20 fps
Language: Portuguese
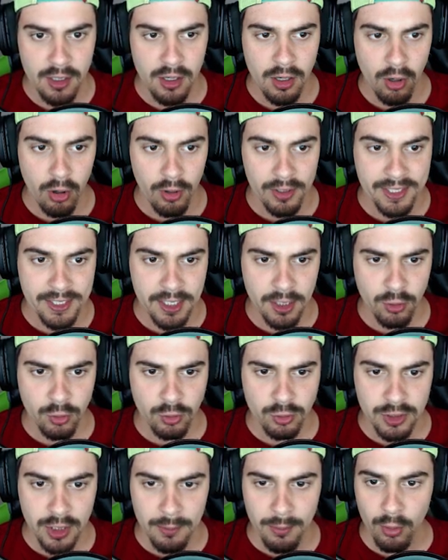Ó, kill,
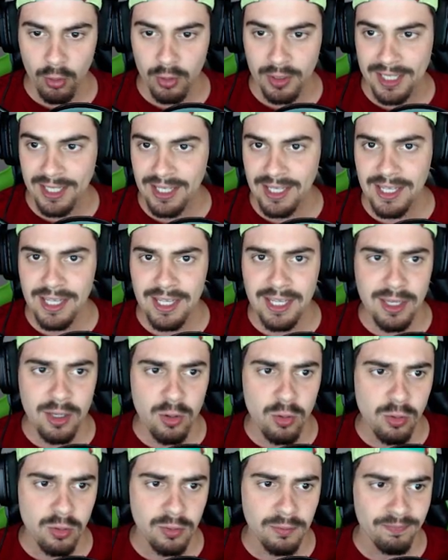double
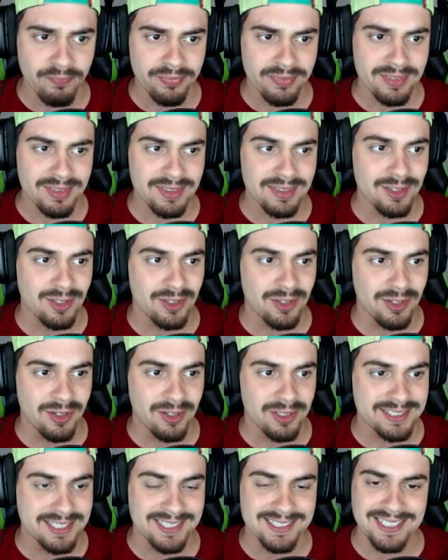kill.
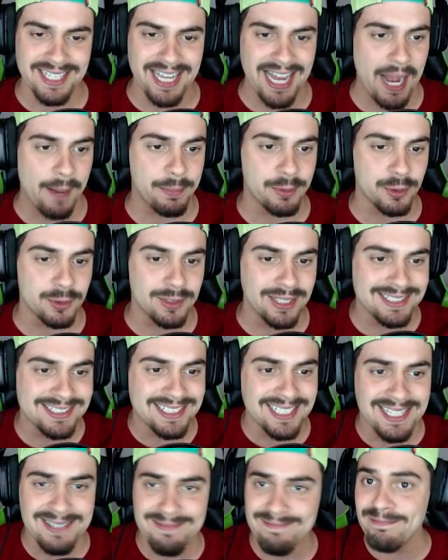Nossa, tem que ser rápido. Tem que
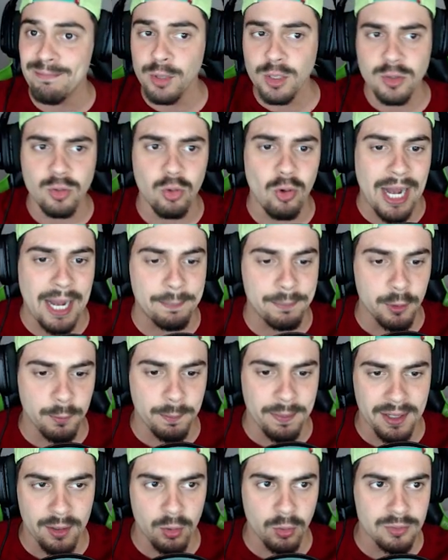ser muito rápido
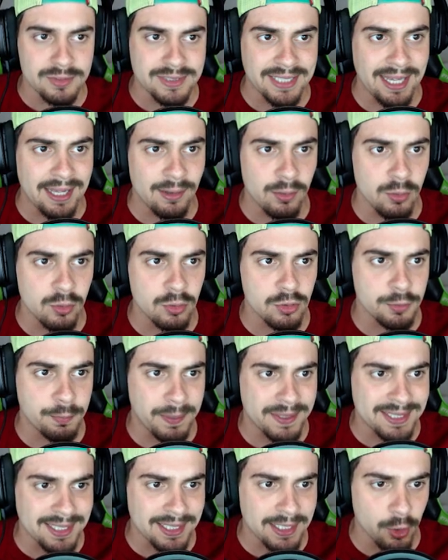pra contar os
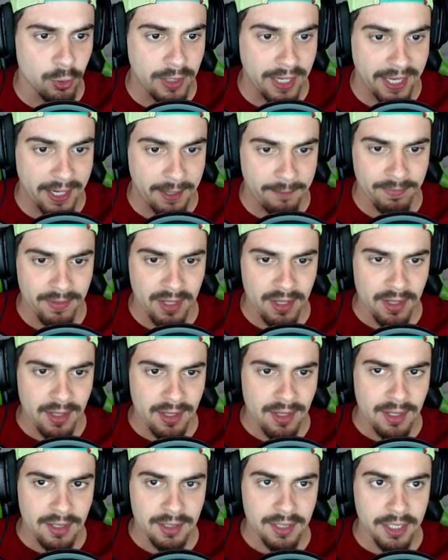pentakill, cara.
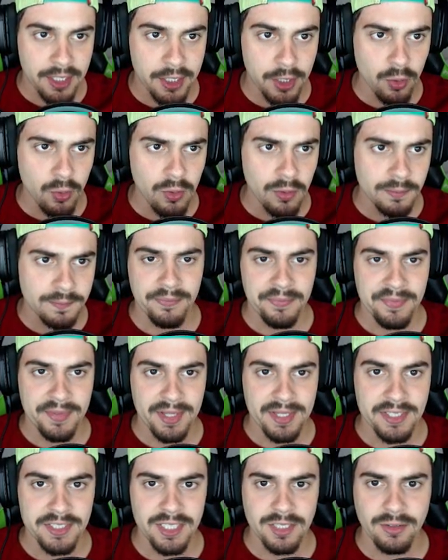Kill,
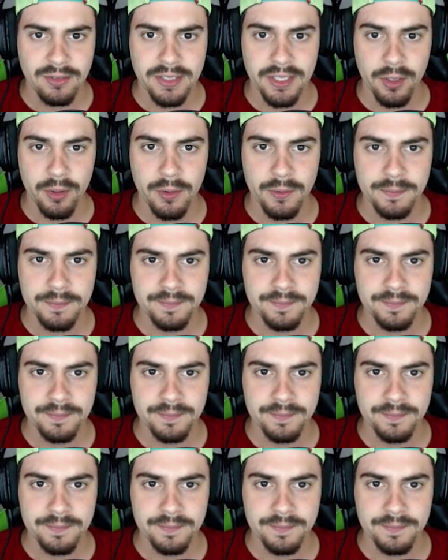já não deu.